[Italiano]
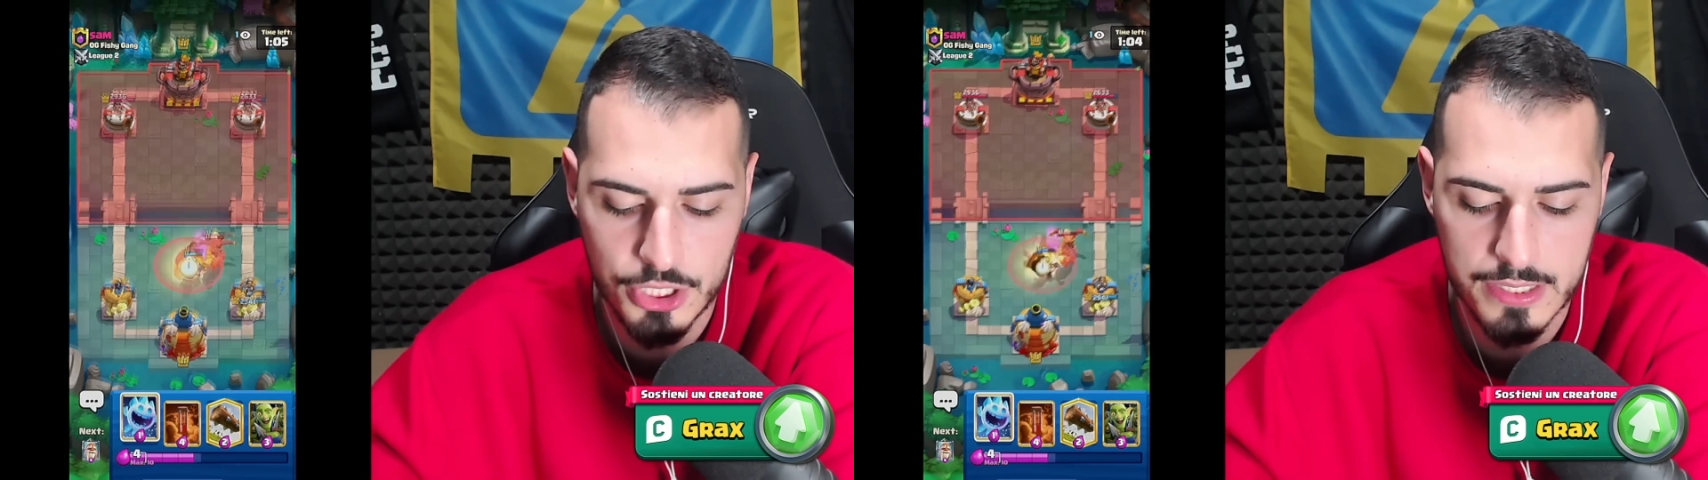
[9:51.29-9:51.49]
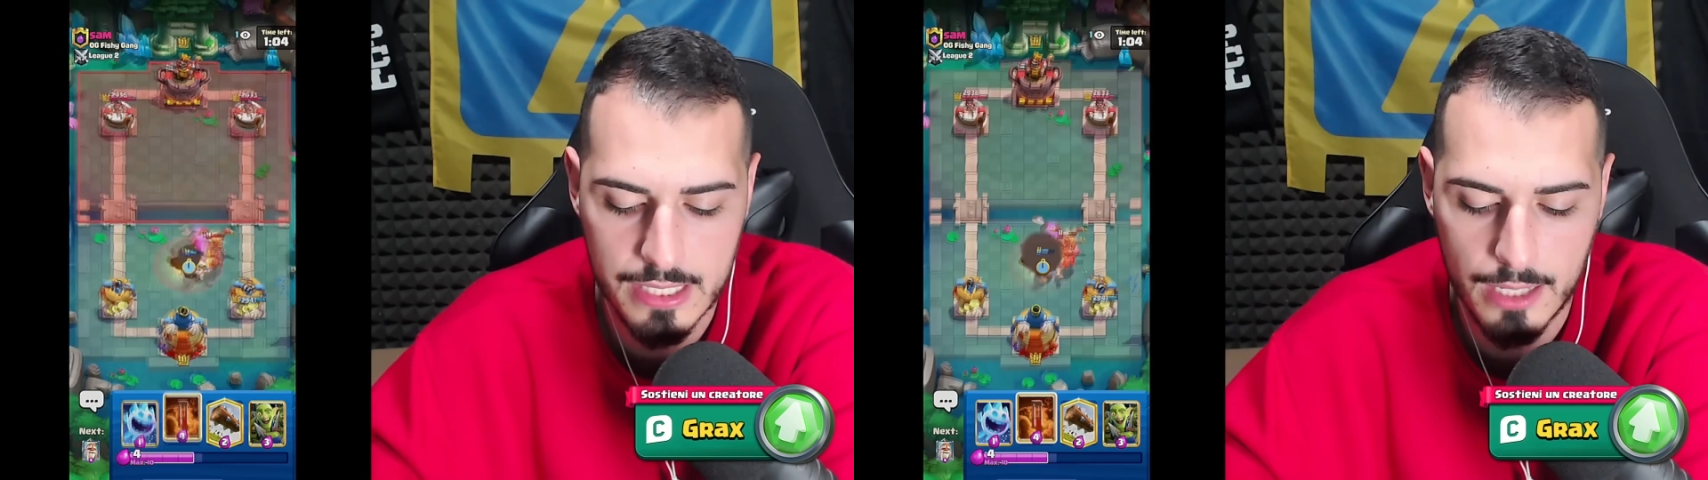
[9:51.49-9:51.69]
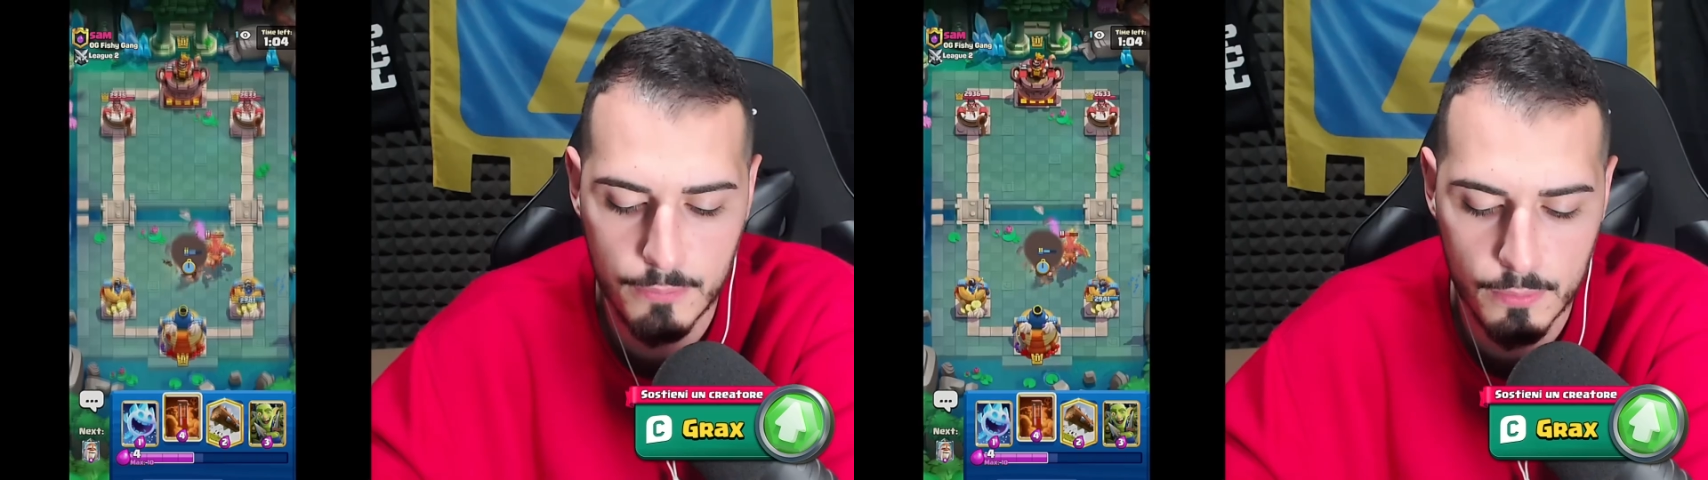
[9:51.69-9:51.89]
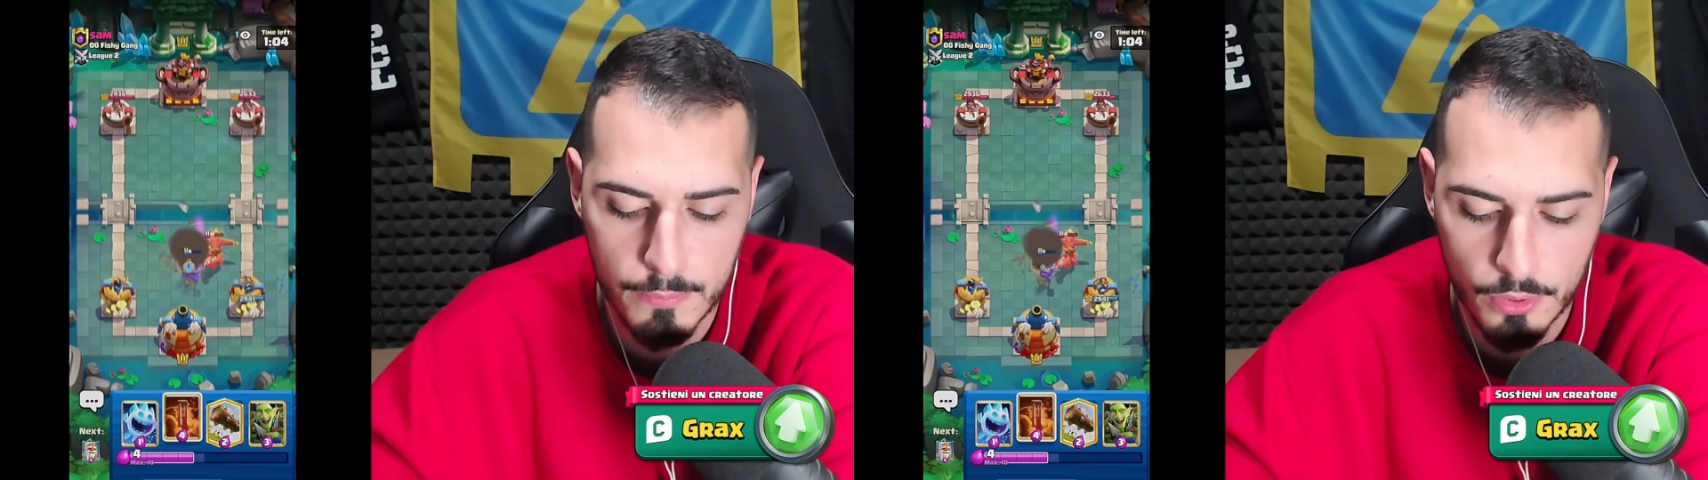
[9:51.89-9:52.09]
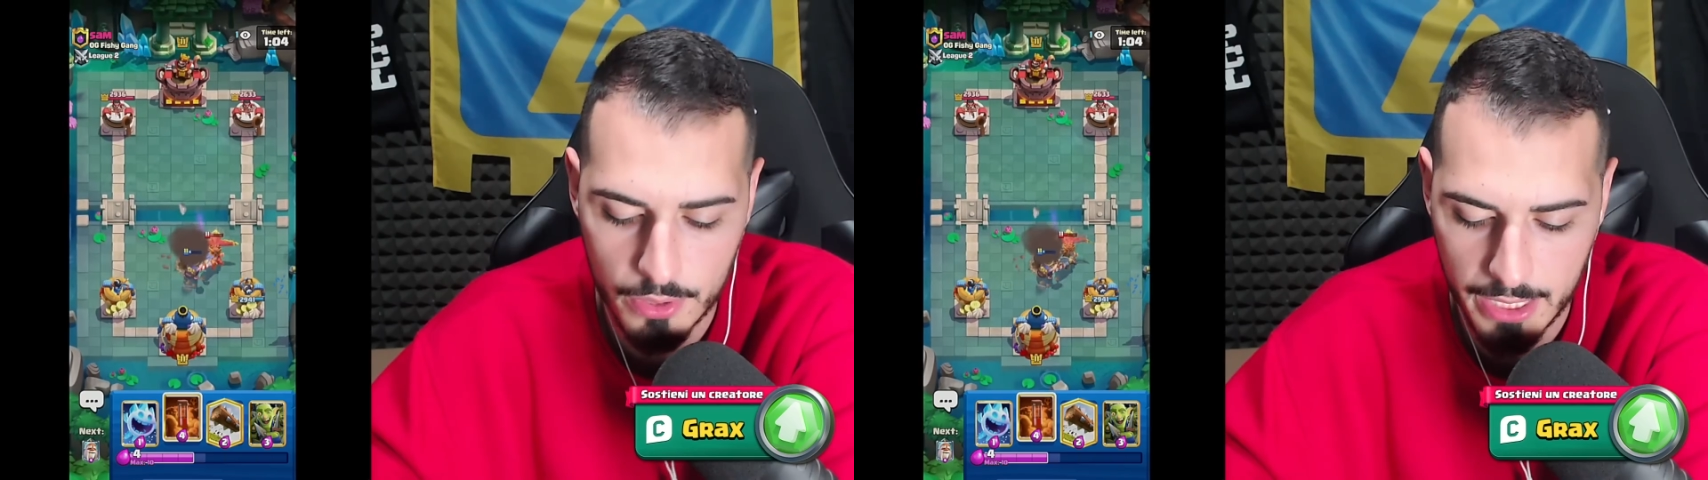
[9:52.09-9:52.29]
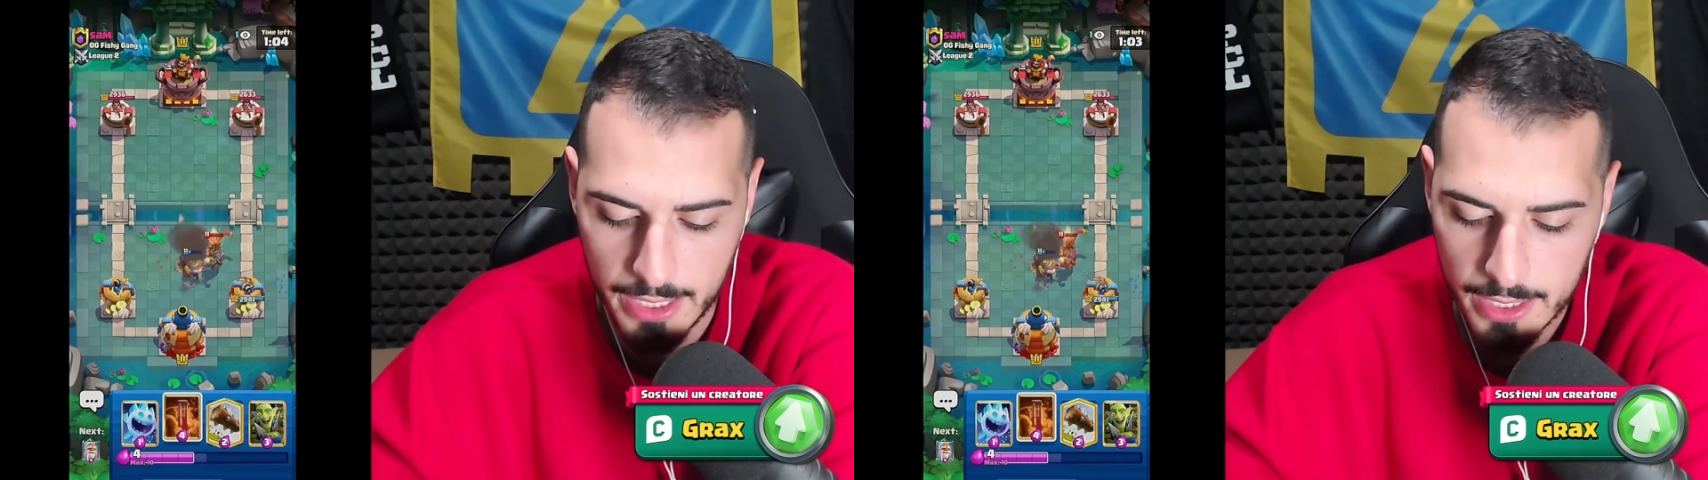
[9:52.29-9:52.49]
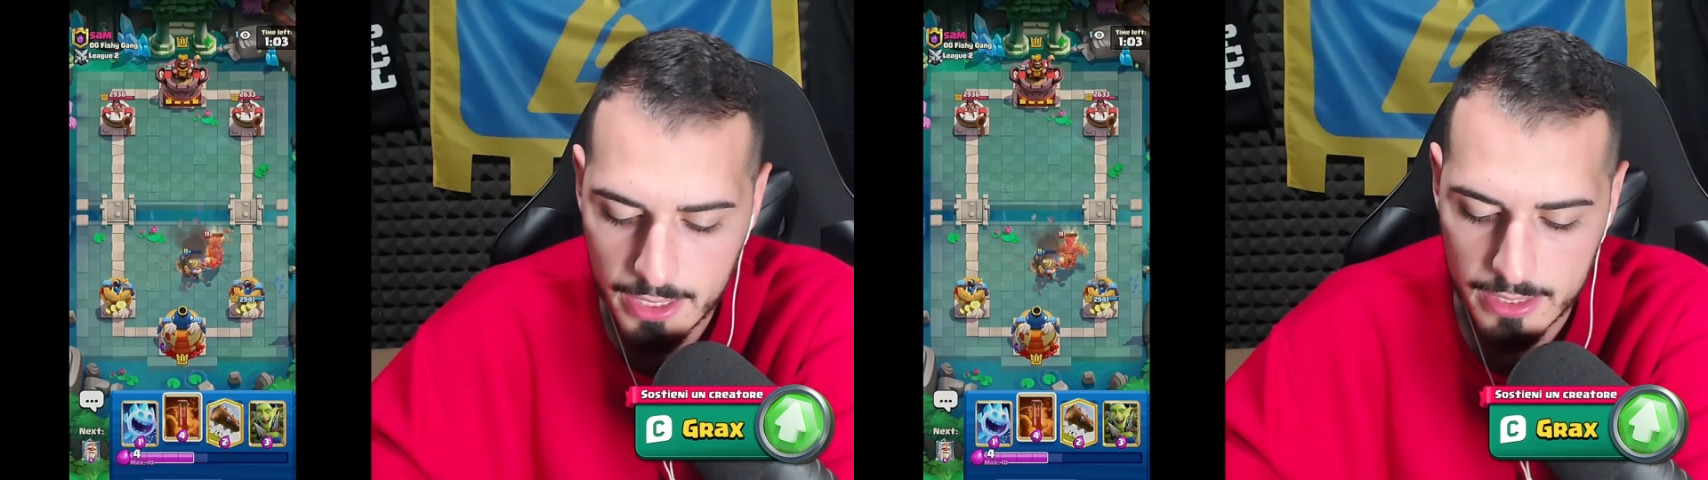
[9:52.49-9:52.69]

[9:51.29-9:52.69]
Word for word: C'è sta il bombone